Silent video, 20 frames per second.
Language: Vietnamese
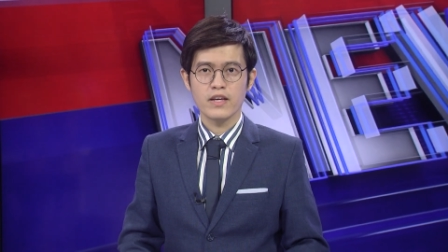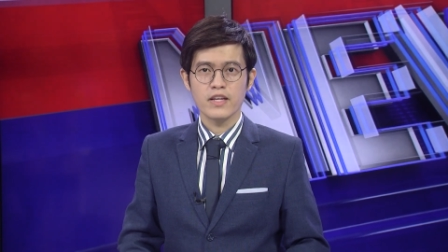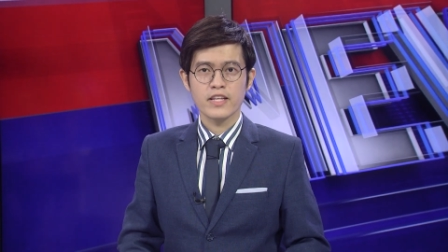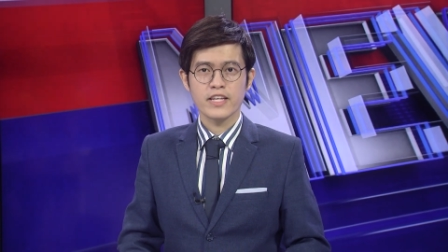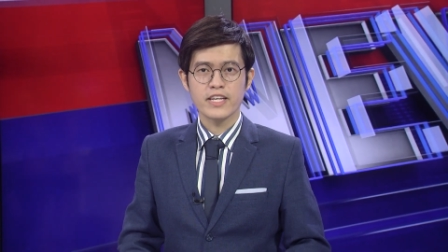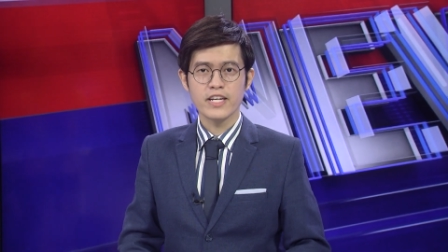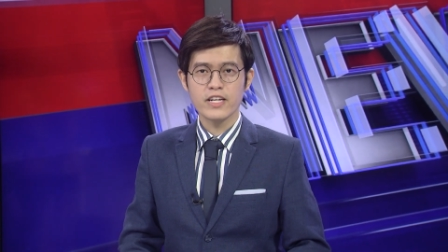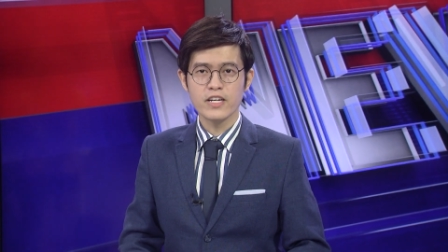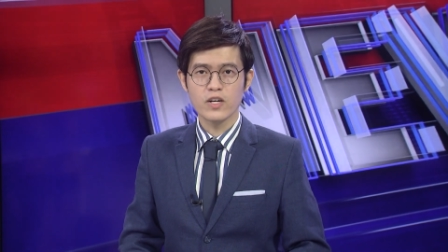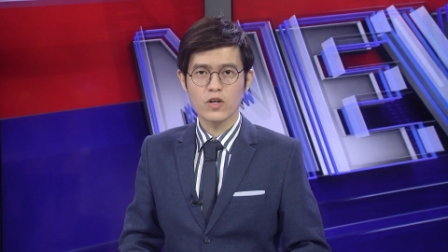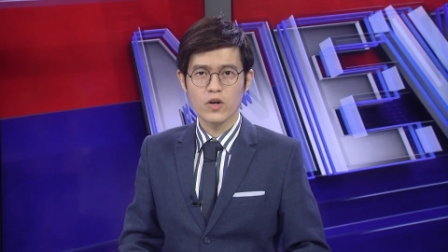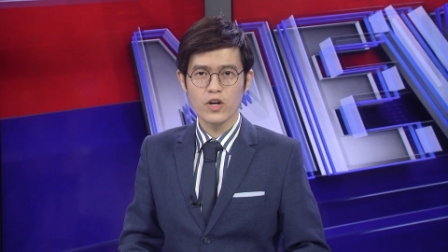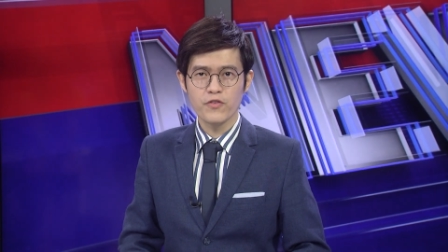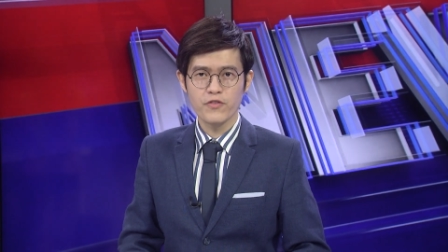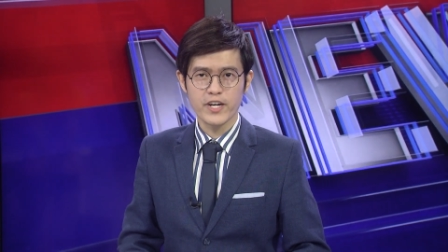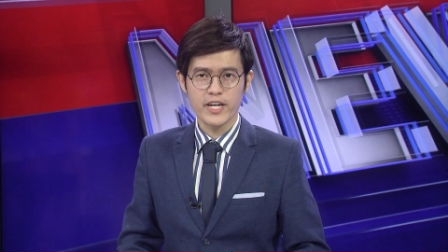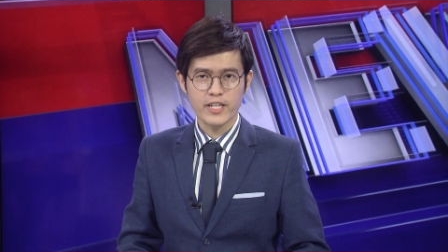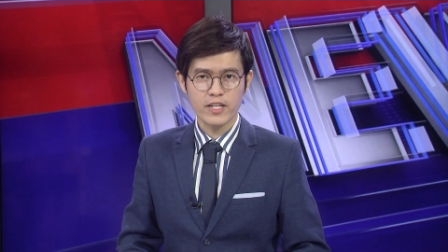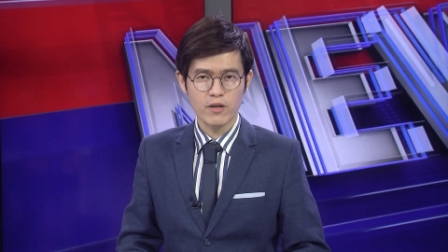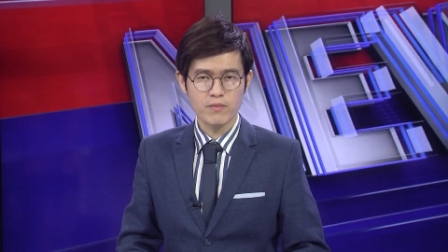Kính thưa quý
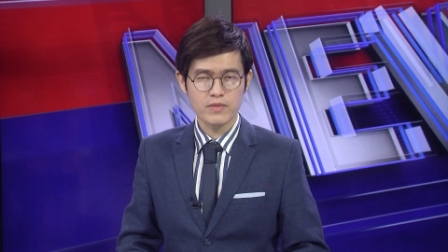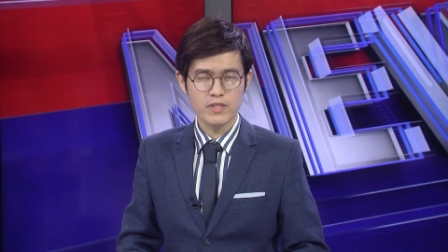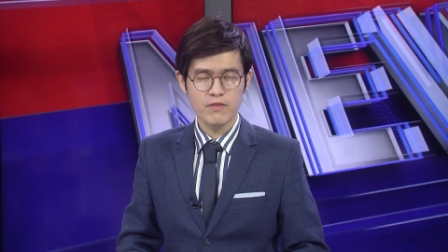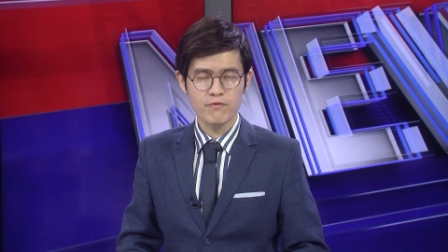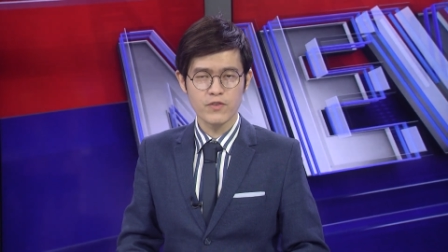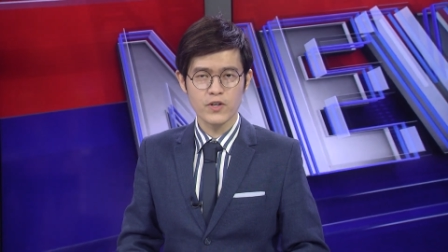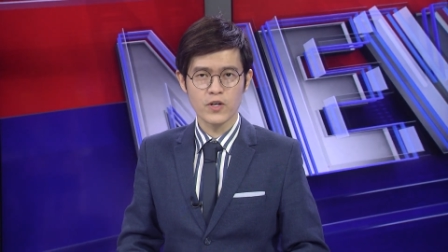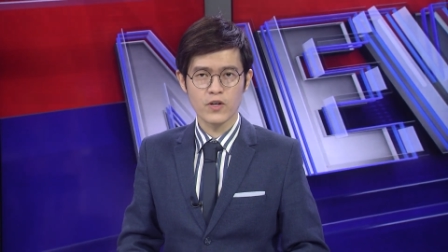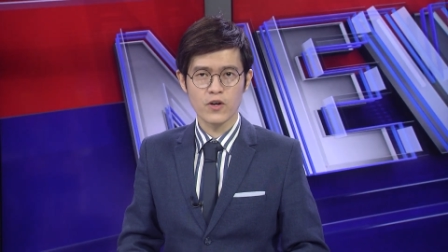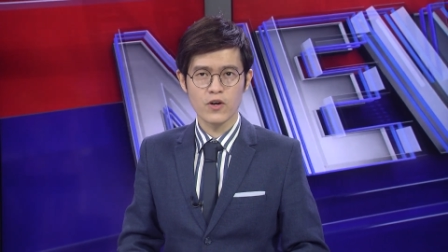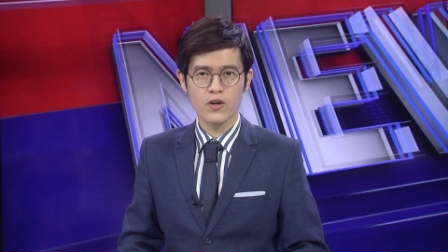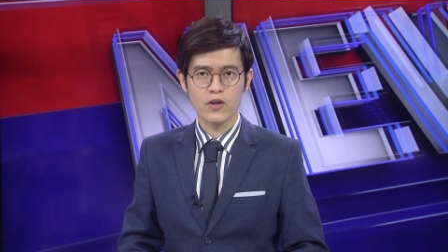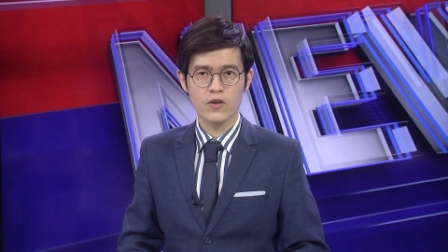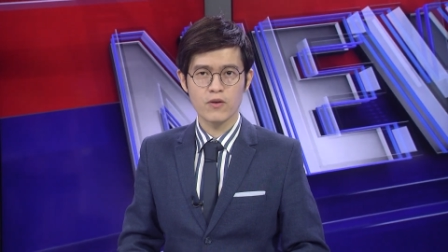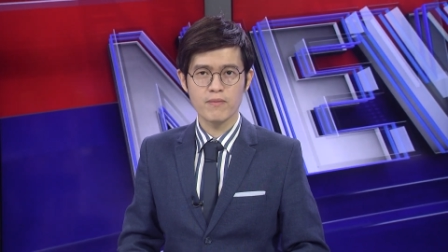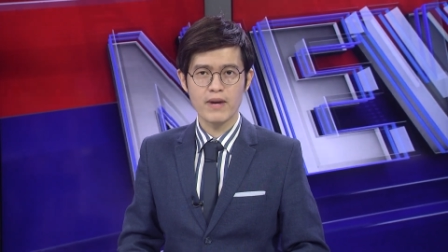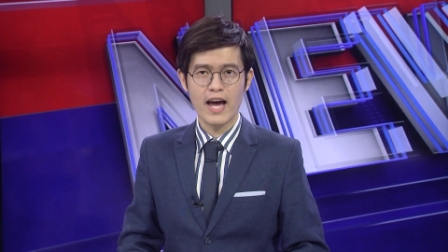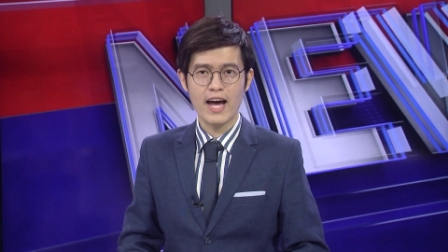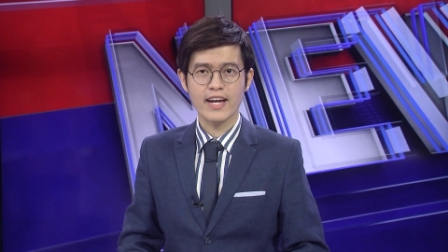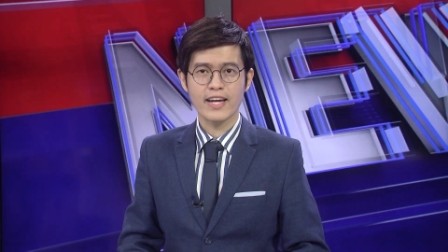vị, thông tin vừa rồi
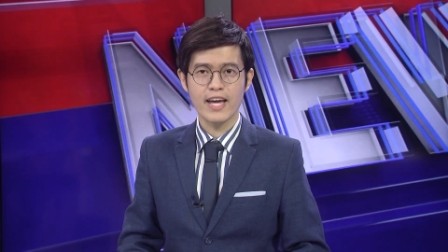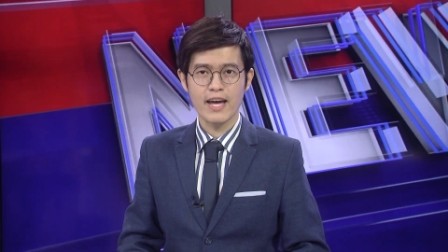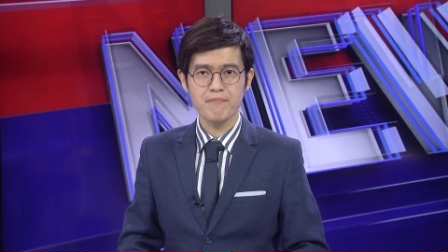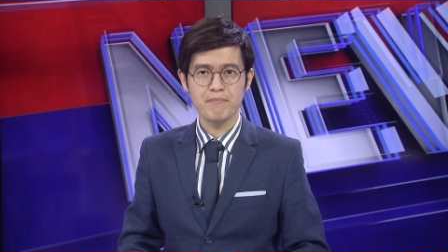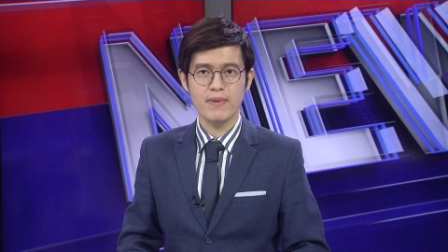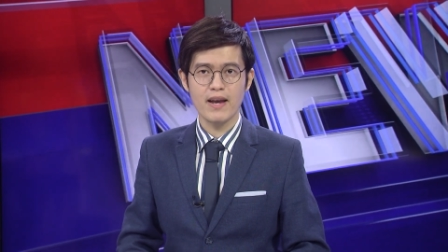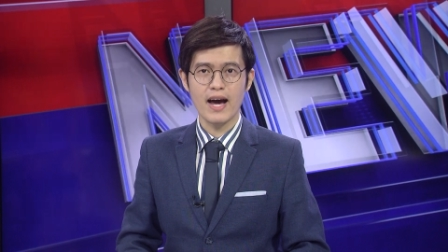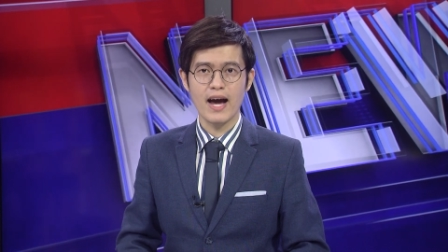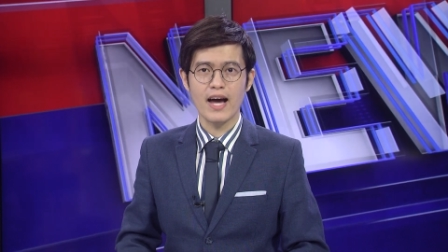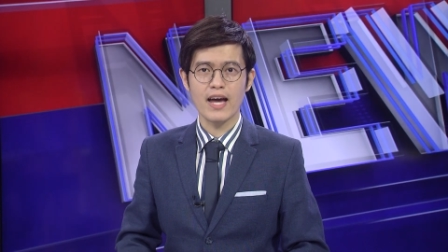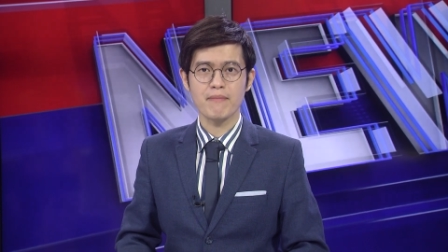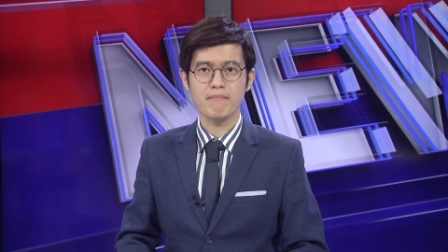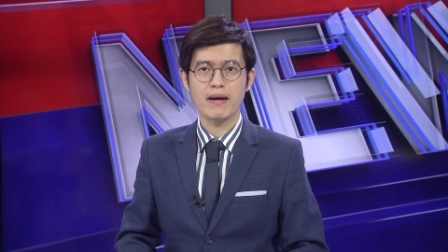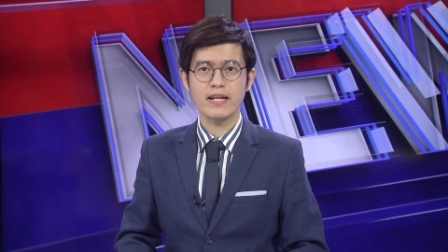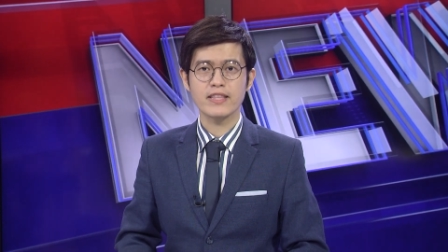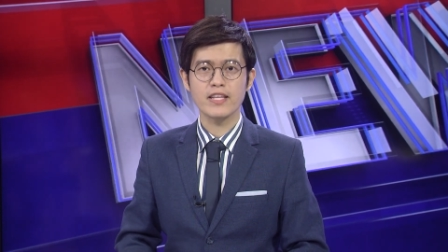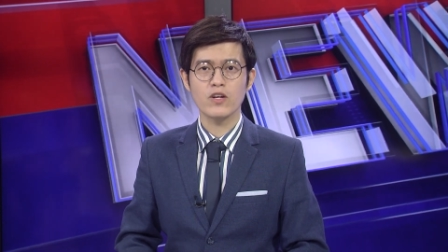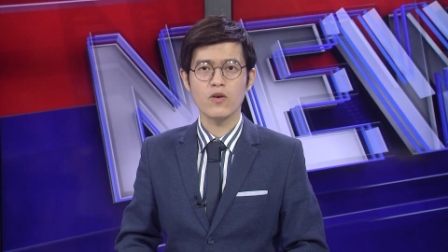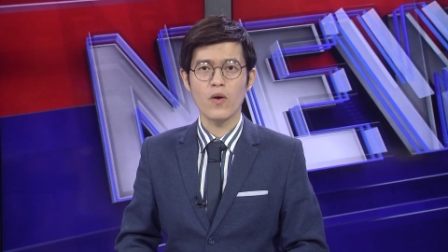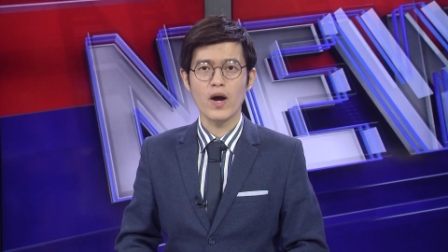cũng đã khép lại
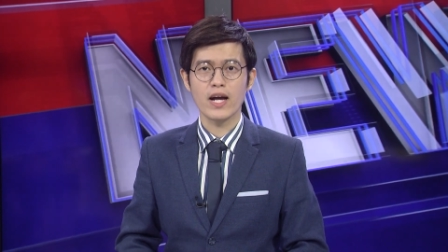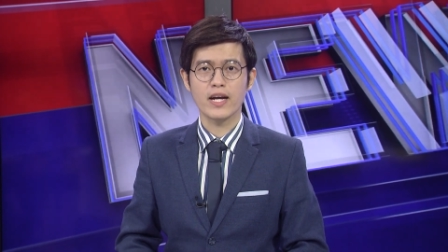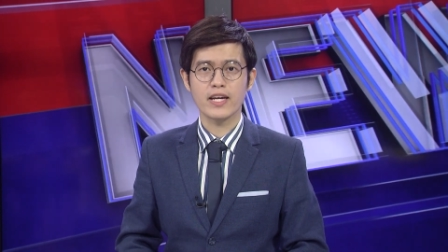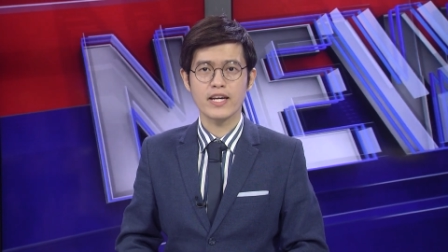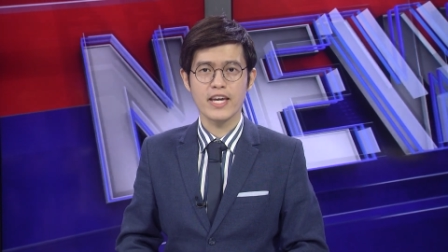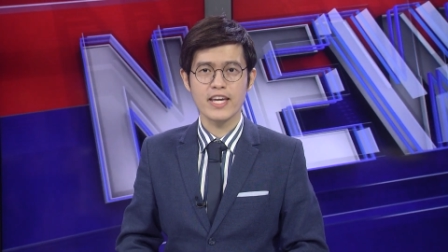bản tin Hoa